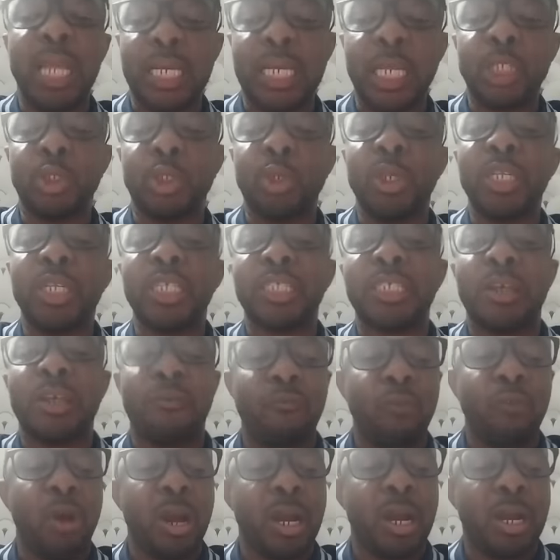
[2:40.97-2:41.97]
question de
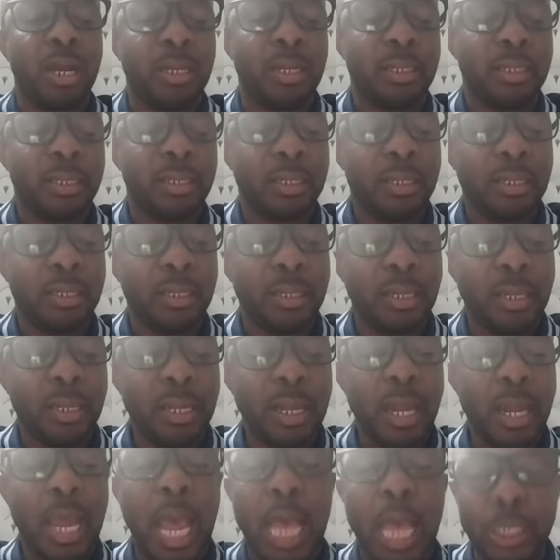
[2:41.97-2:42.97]
savoir
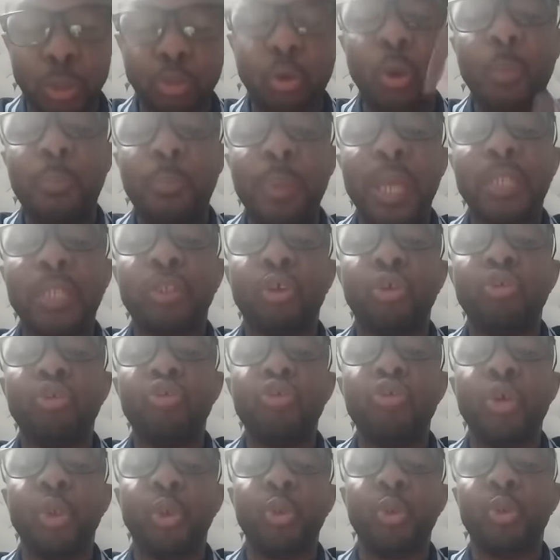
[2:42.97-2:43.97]
est-ce qu'on peut être
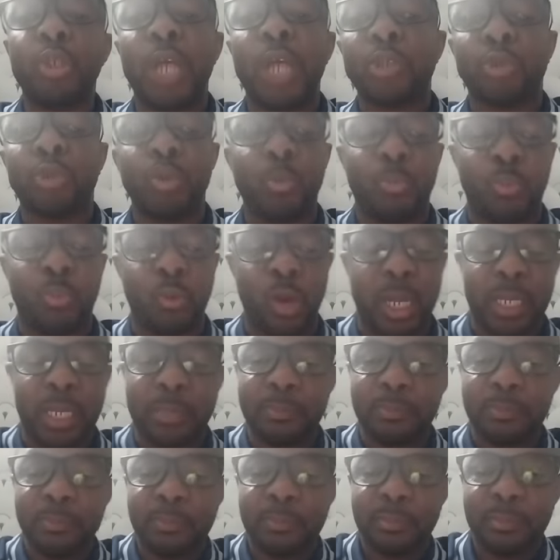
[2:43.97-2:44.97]
Dieu jusqu'à ce point
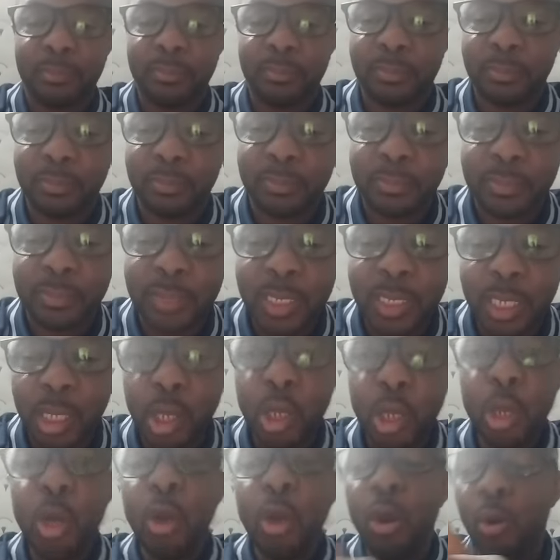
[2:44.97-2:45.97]

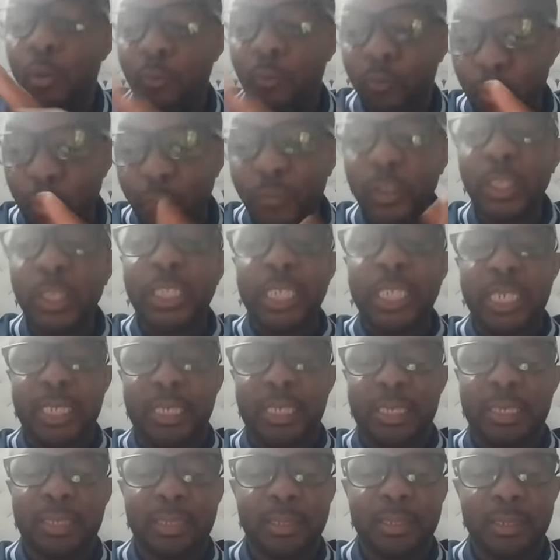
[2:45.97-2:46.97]
Vous vous
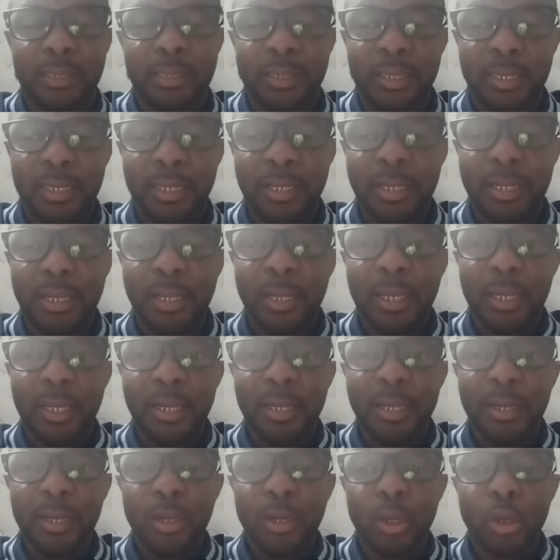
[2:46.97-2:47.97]
dites
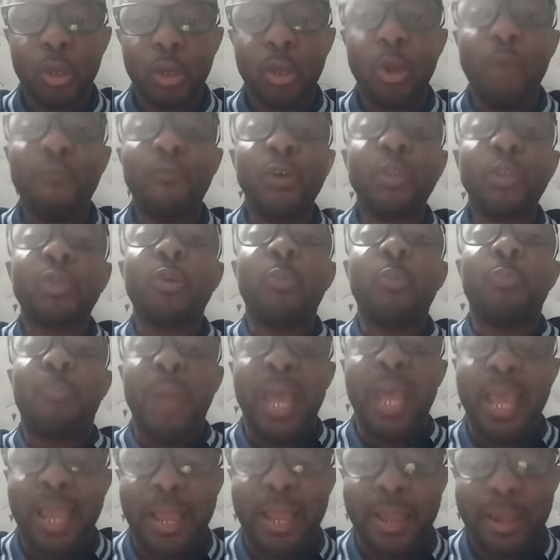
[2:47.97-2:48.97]
que votre
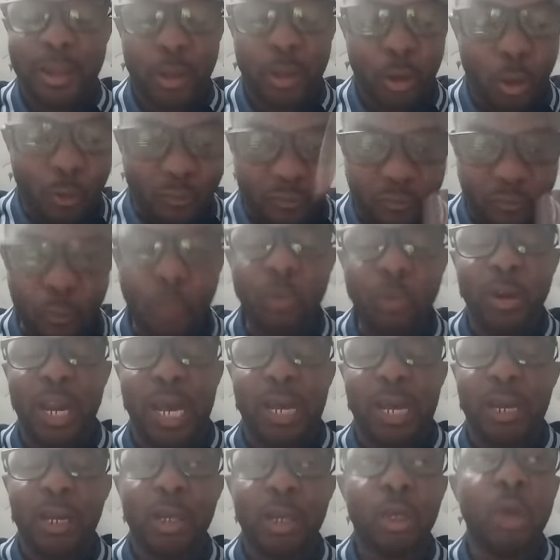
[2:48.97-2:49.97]
père, que vous
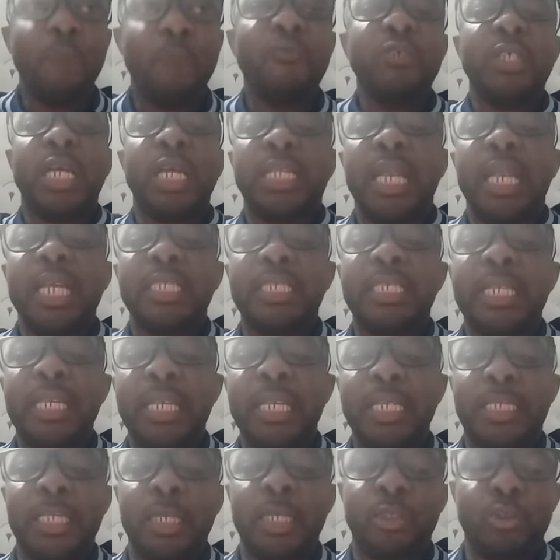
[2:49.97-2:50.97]
là, que vous êtes les
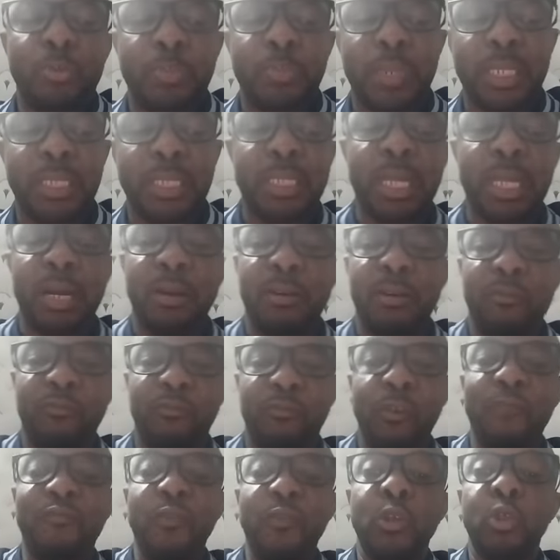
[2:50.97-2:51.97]
héritiers du président
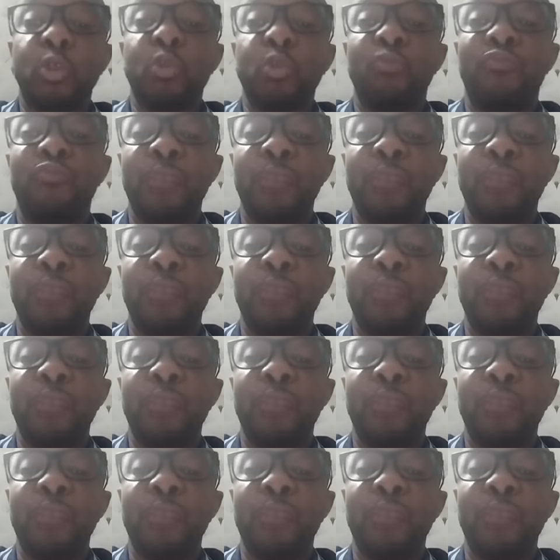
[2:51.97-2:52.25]
Félix